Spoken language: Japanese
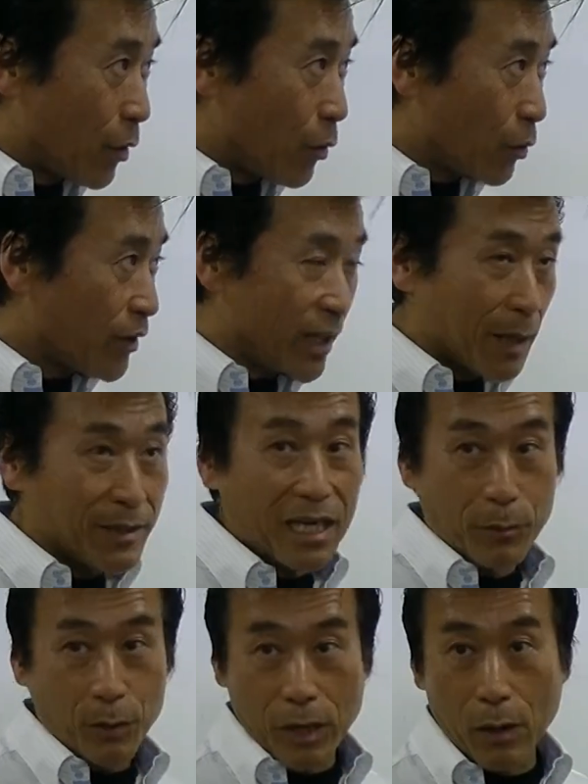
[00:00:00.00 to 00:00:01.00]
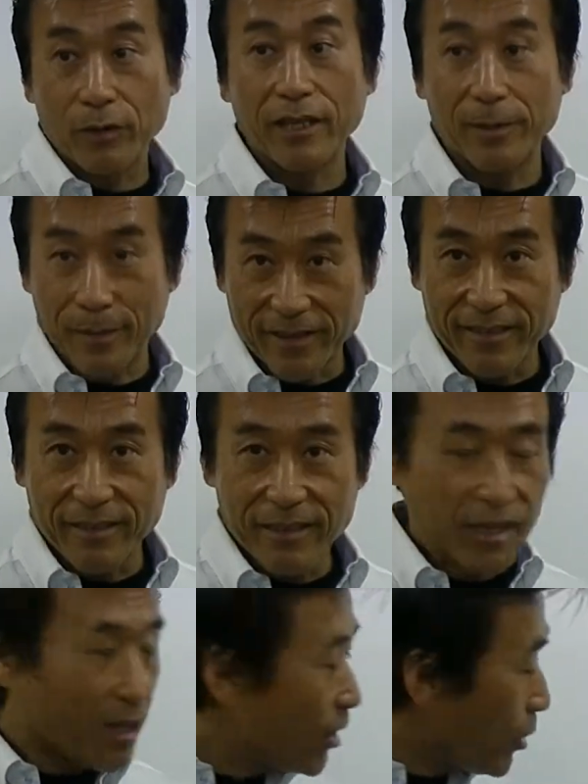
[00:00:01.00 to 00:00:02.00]
お寺みたいなものがございます
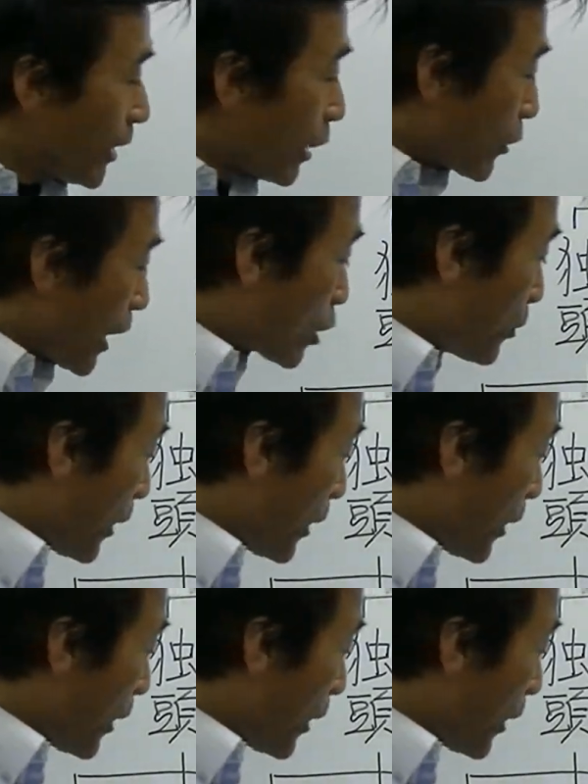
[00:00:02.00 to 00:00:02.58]
約100